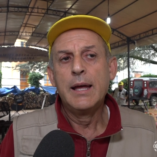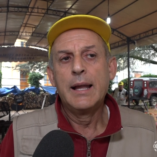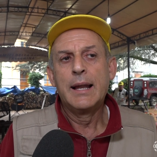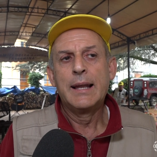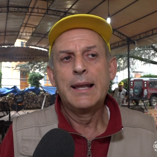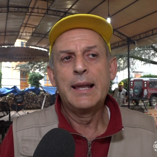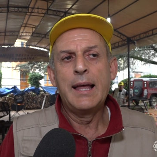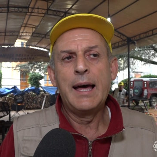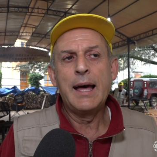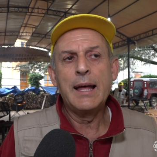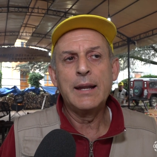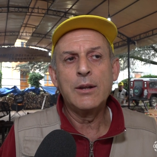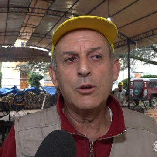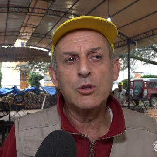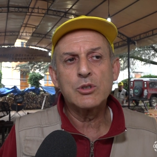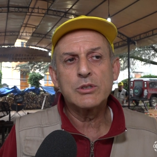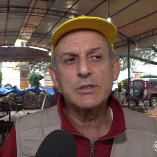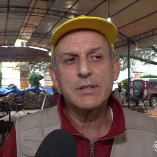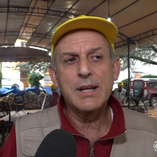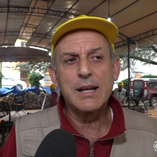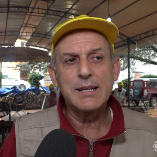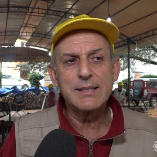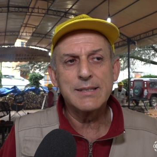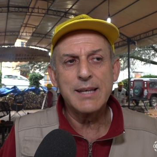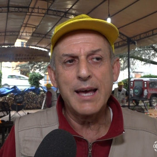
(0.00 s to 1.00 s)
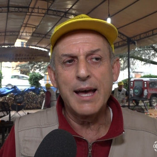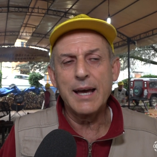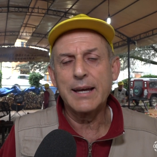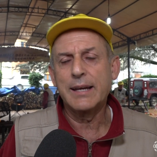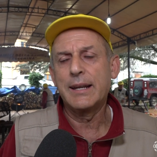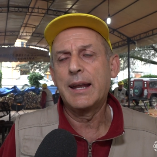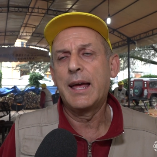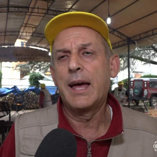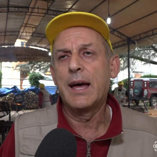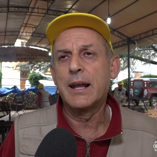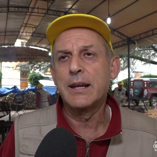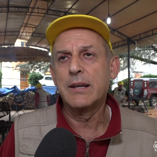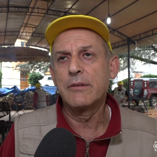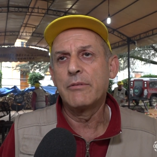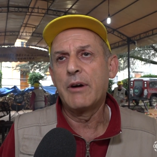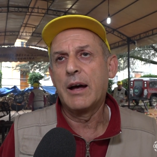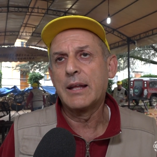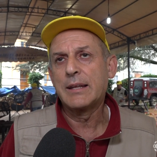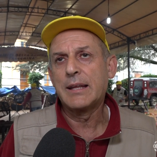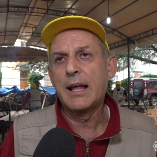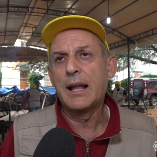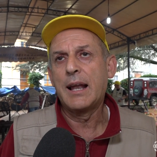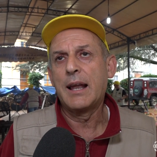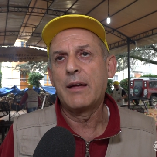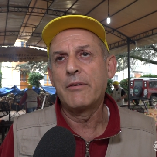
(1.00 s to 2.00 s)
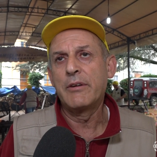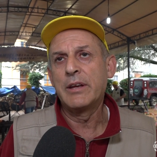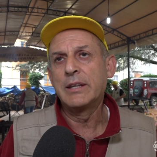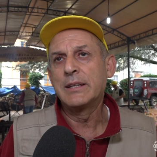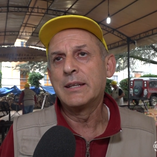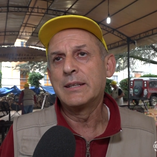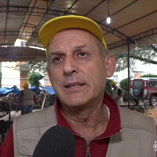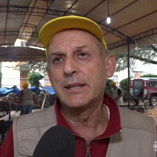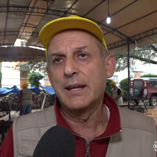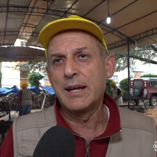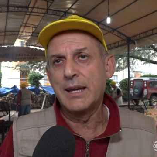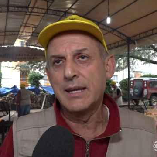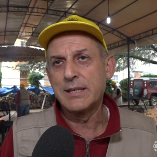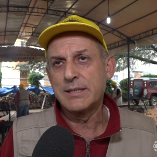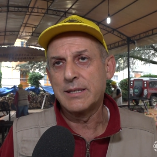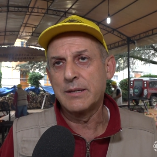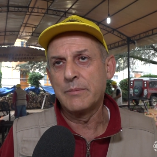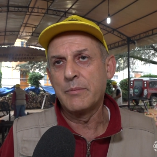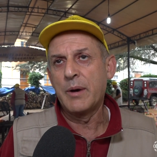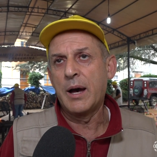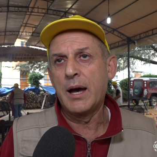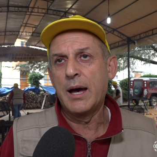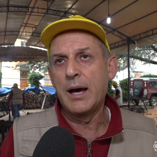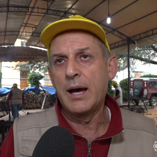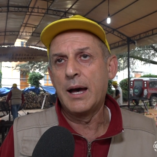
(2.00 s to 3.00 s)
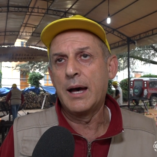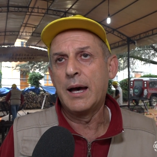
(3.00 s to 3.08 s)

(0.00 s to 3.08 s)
La nostra Sagre è arrivata al ventitresimo